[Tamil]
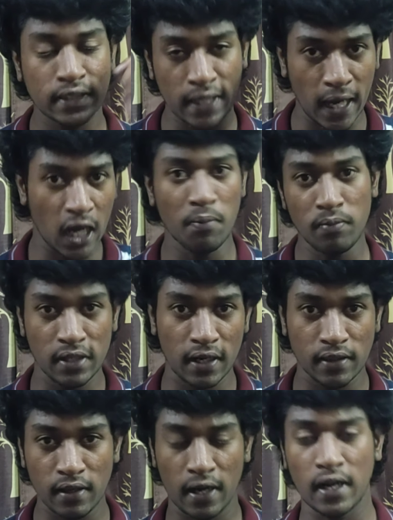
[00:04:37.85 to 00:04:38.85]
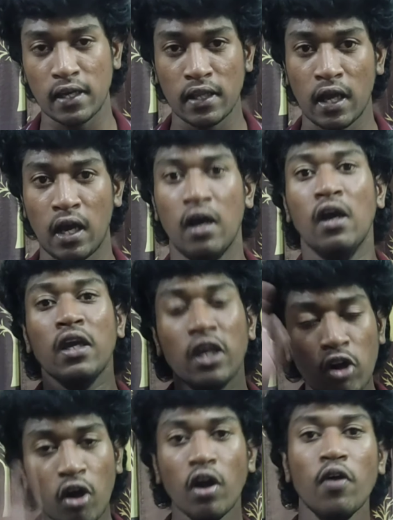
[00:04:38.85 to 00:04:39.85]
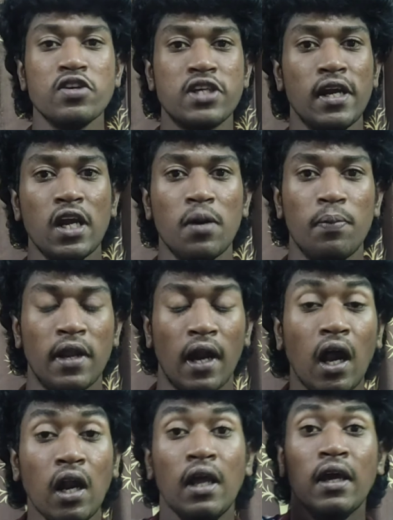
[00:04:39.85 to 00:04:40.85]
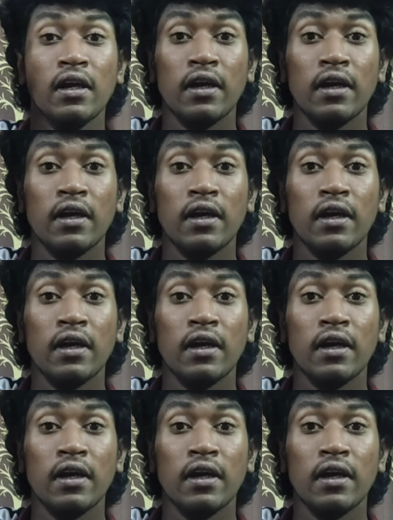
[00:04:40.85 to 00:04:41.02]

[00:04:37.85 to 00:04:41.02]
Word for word: ஸ்கேம் இந்த இடத்துல நடக்குதா இன்னொரு விஷயம் என்ன அப்படின்னா